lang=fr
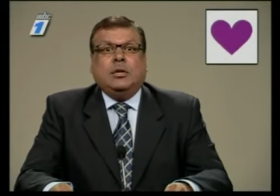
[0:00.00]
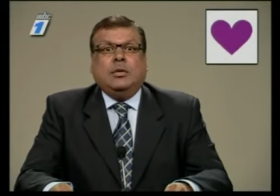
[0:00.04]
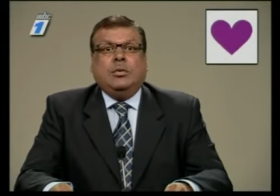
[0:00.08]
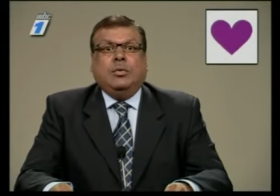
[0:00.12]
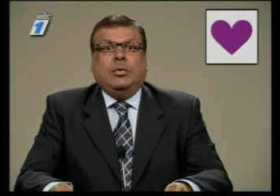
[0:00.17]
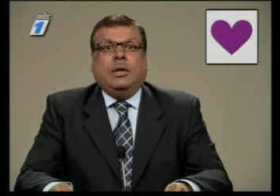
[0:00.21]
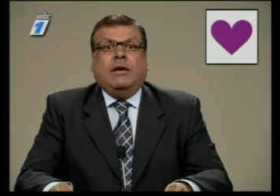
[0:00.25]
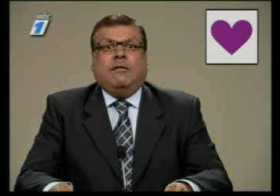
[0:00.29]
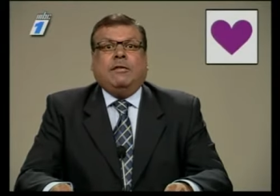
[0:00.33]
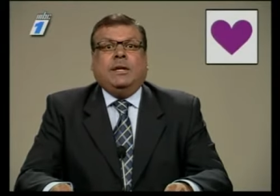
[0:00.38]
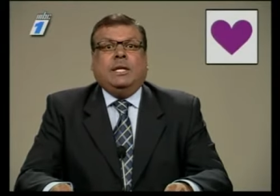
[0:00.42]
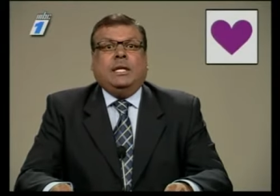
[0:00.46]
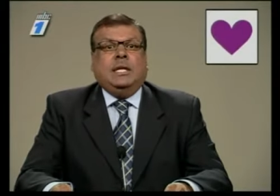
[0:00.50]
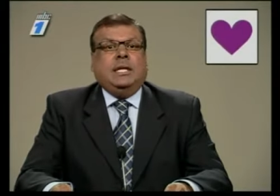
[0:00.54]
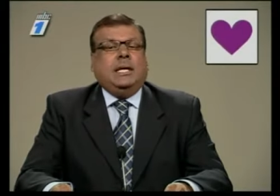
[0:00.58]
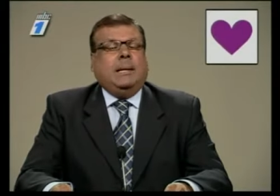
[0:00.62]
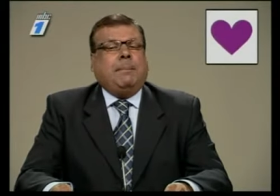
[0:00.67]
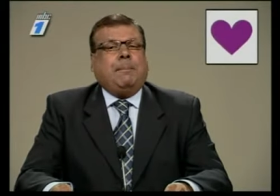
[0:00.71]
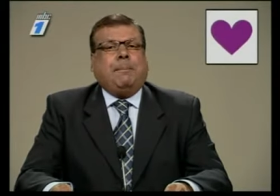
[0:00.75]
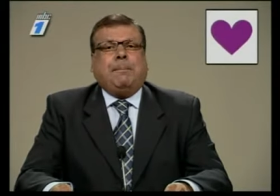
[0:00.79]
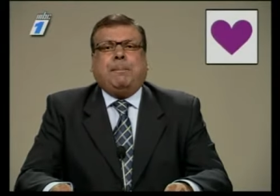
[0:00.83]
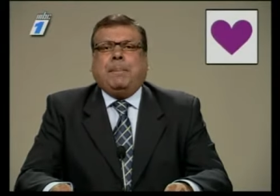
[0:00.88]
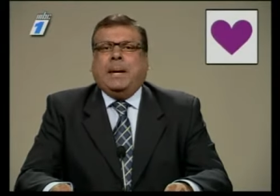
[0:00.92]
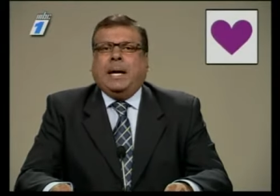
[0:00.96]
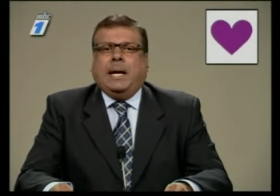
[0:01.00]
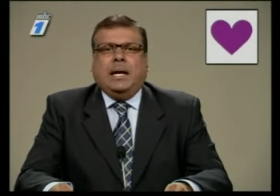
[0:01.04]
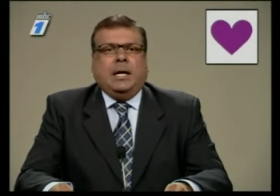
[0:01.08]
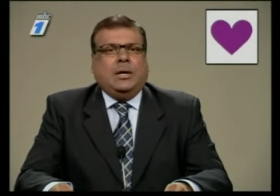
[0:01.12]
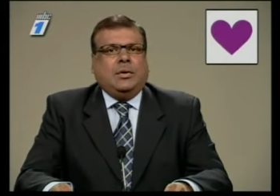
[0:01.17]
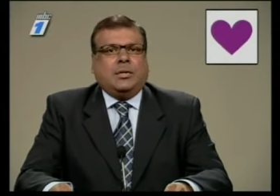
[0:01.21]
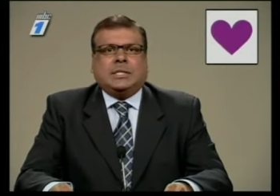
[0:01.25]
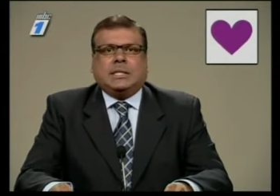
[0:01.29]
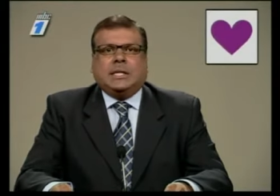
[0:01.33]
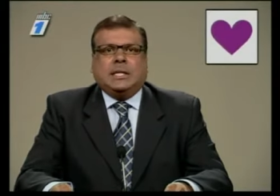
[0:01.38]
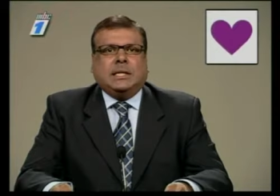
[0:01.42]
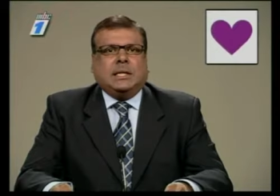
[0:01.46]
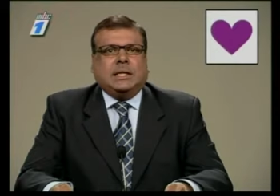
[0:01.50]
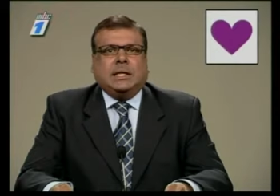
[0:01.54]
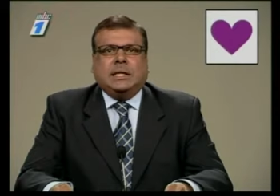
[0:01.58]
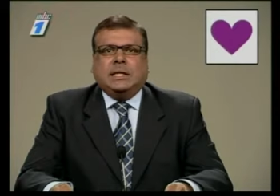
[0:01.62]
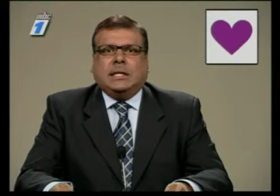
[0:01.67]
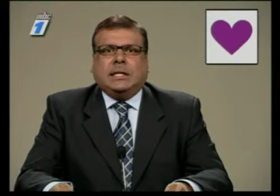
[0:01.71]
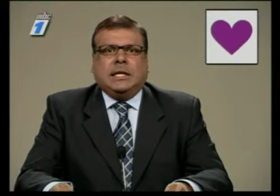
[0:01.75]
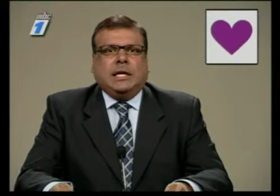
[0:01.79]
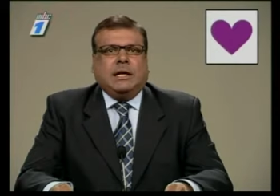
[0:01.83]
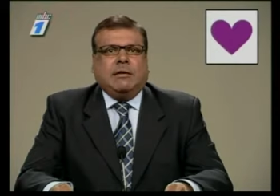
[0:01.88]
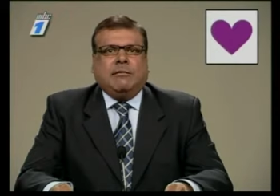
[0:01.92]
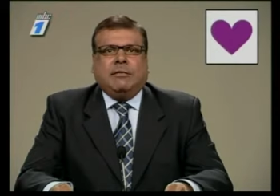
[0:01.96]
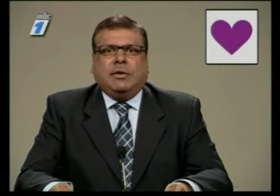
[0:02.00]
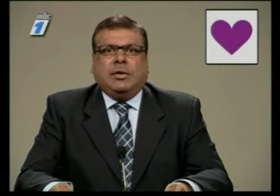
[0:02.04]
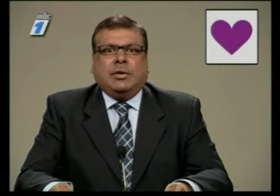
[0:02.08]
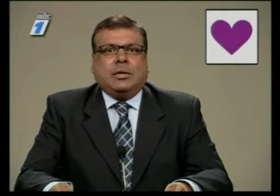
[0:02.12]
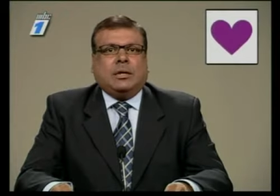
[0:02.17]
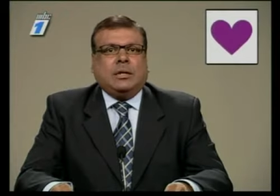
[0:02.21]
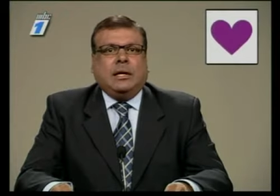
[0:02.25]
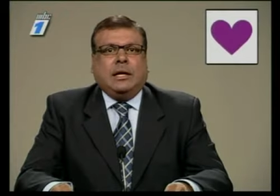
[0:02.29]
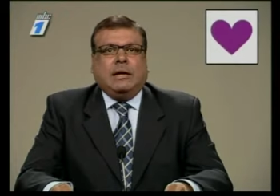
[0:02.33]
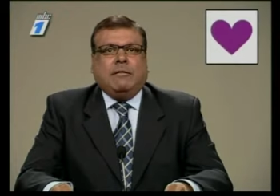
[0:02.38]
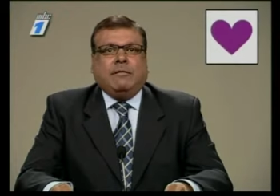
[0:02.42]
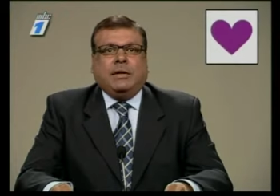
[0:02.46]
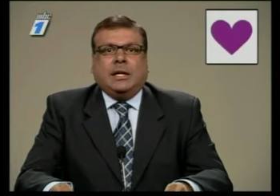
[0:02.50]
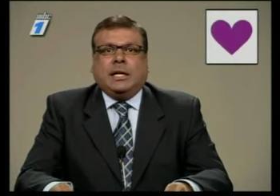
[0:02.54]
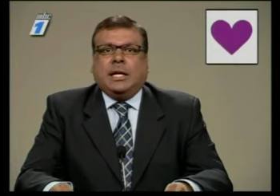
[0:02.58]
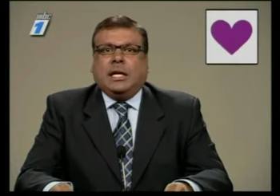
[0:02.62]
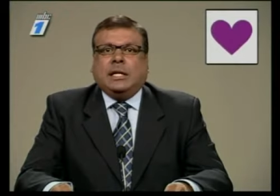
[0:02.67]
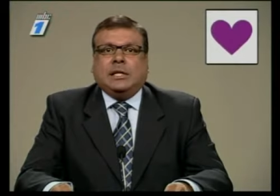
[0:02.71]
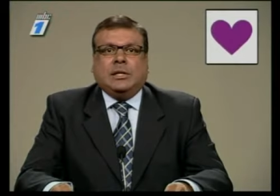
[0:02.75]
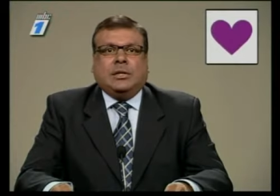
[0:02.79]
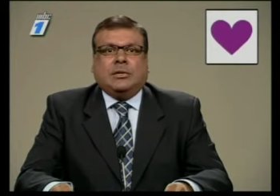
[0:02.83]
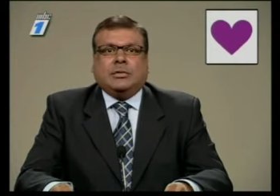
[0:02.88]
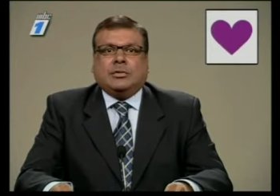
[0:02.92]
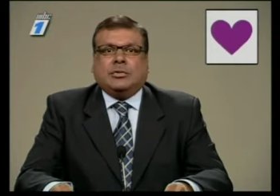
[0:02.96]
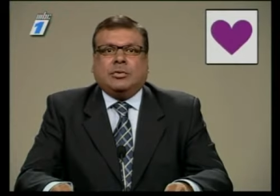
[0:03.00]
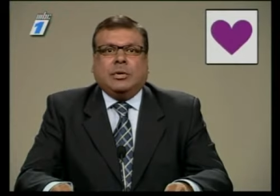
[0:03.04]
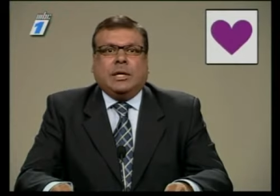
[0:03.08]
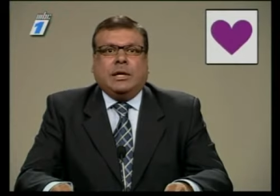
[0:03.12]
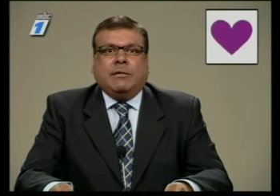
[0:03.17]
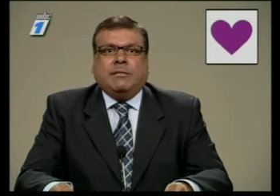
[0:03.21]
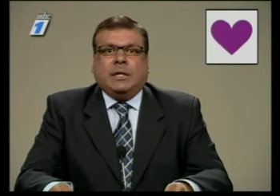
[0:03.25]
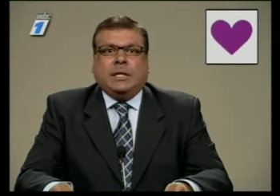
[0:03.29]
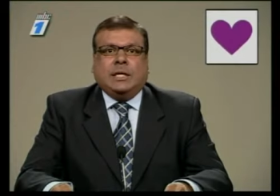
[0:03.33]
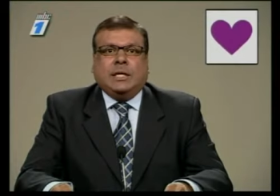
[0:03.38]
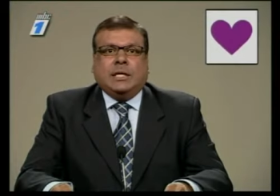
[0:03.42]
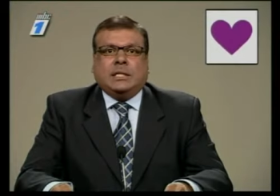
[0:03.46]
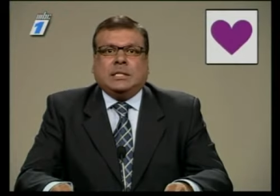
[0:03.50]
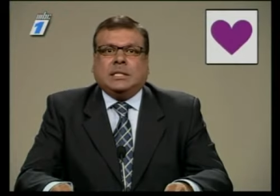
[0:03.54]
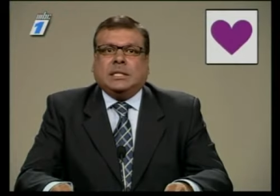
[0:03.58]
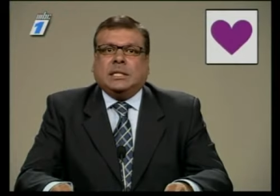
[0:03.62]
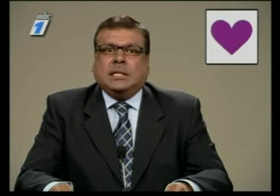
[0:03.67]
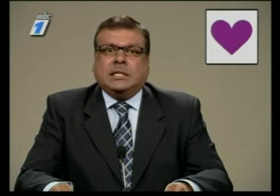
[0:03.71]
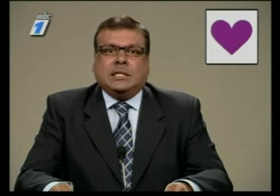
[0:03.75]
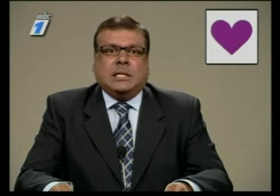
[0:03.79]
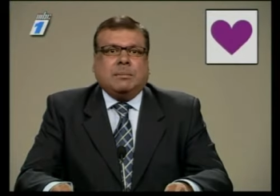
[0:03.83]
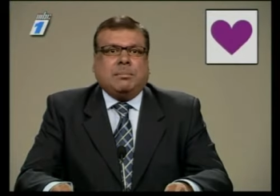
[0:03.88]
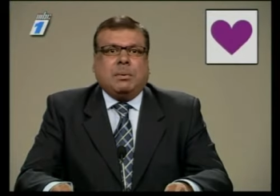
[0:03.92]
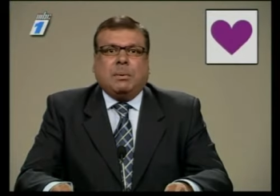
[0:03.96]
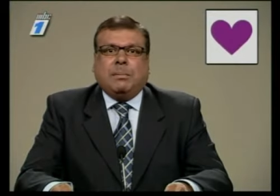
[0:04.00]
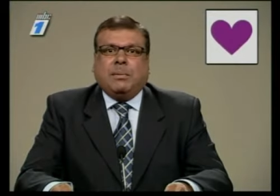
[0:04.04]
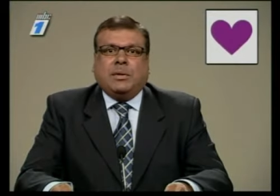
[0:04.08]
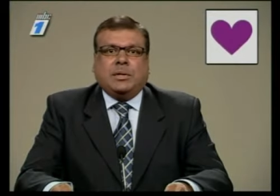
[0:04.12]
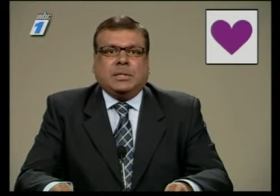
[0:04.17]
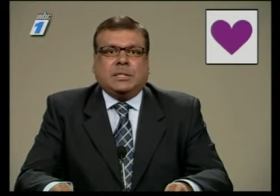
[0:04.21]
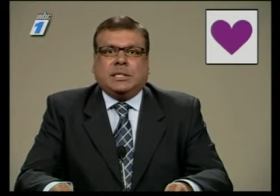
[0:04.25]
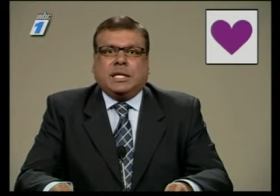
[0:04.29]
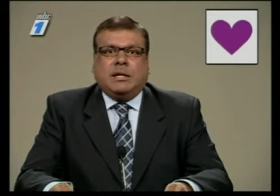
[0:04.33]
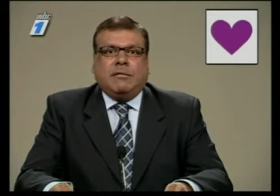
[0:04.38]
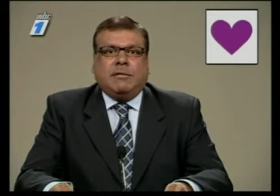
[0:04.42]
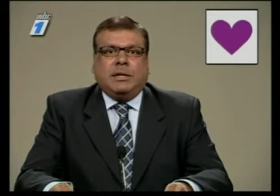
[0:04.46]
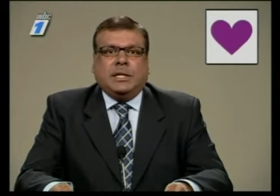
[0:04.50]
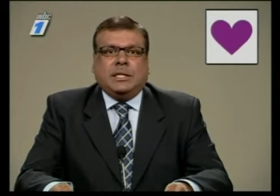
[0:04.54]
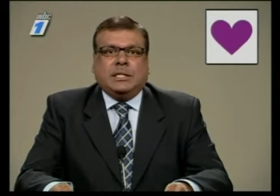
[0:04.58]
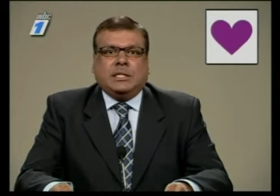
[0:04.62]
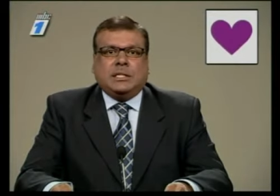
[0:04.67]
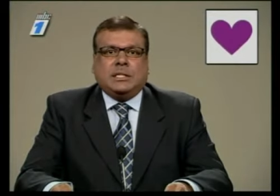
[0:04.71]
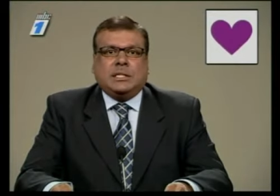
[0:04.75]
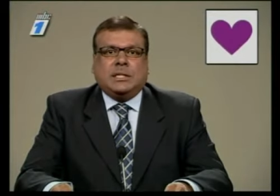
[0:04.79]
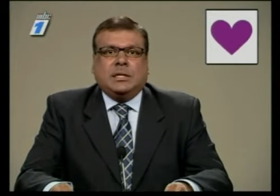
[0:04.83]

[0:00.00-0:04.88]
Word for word: Nous l'avenir pas en sécurité avec l'alliance de l'avenir dirigée par Parti travail.